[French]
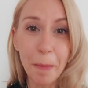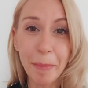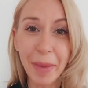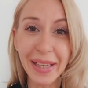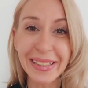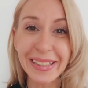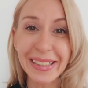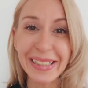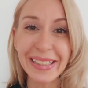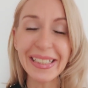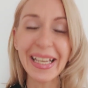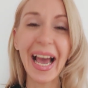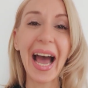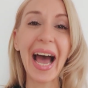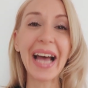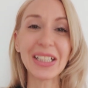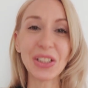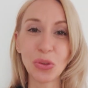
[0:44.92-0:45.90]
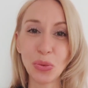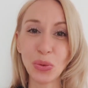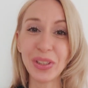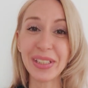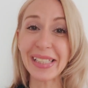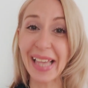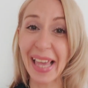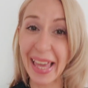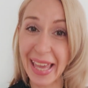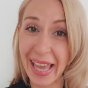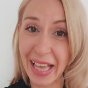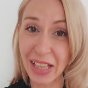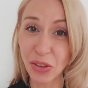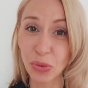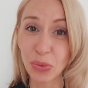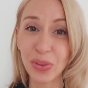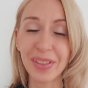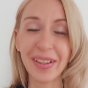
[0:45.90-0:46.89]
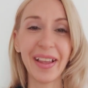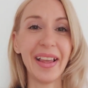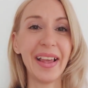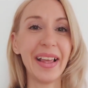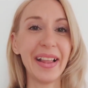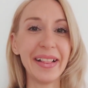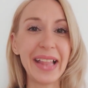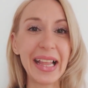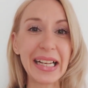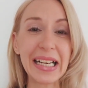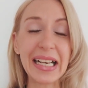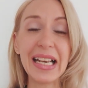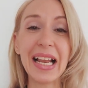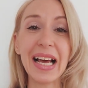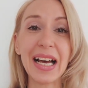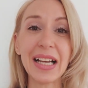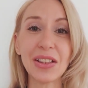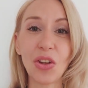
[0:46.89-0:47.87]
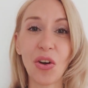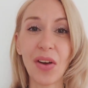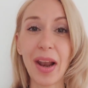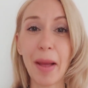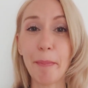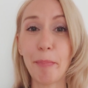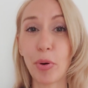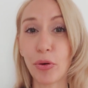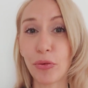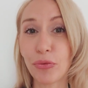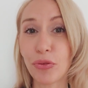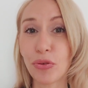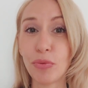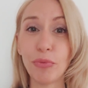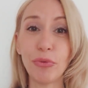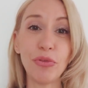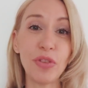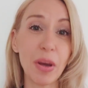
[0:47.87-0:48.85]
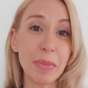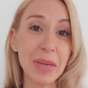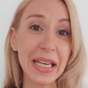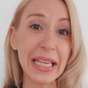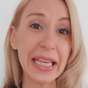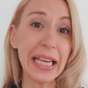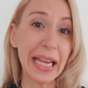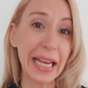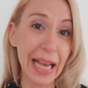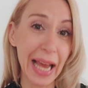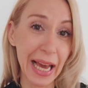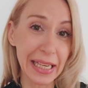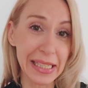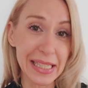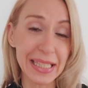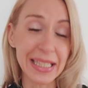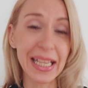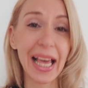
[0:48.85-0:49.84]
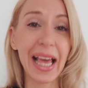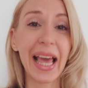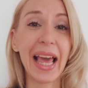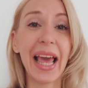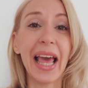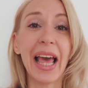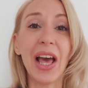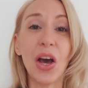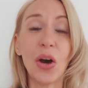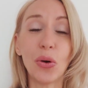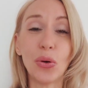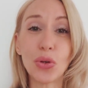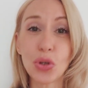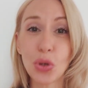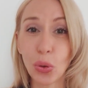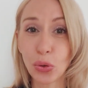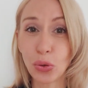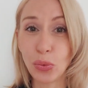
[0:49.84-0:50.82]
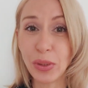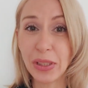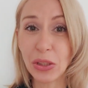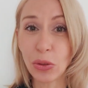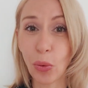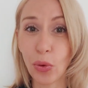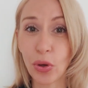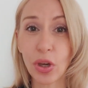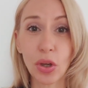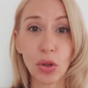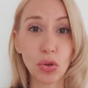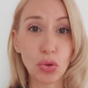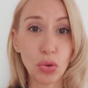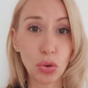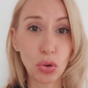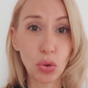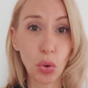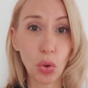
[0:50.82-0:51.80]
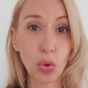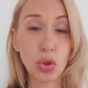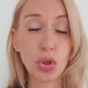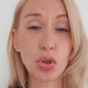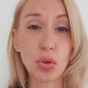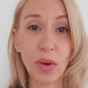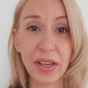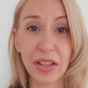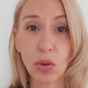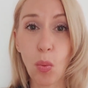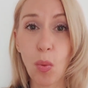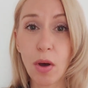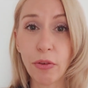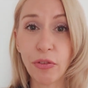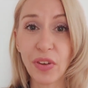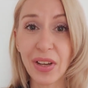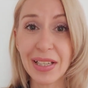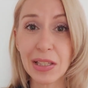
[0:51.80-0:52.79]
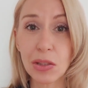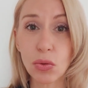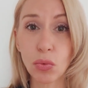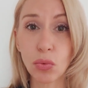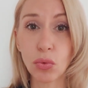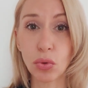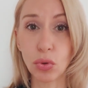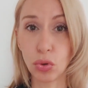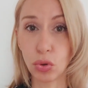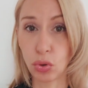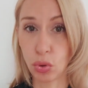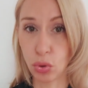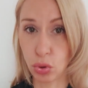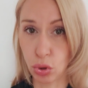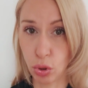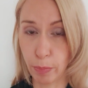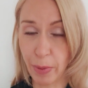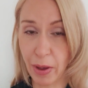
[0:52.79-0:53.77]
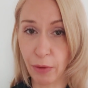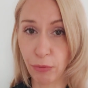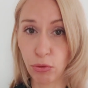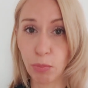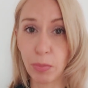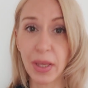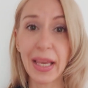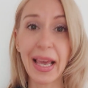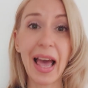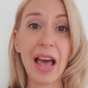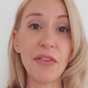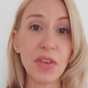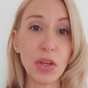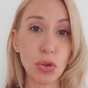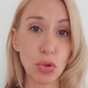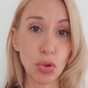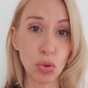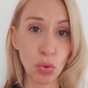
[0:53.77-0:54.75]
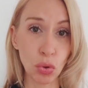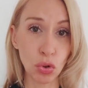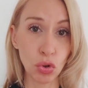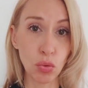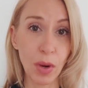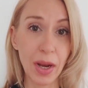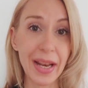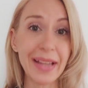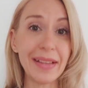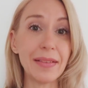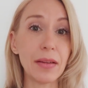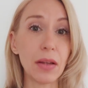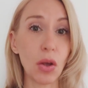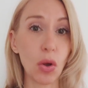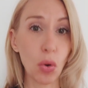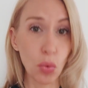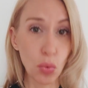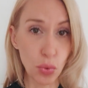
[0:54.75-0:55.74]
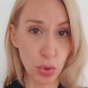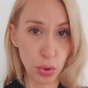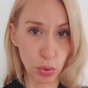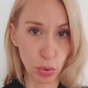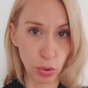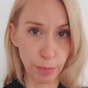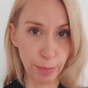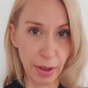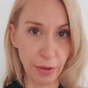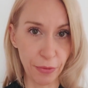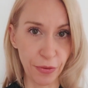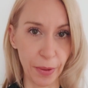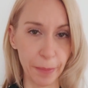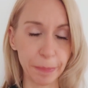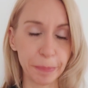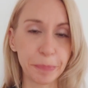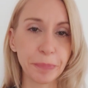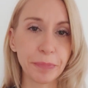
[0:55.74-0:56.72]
merci à tous et à toutes d'être là dans la Perfume Family Clarisse. Aujourd'hui, donc, tuto sur les trois façons de se parfumer avec une autre toilette ou une autre parfum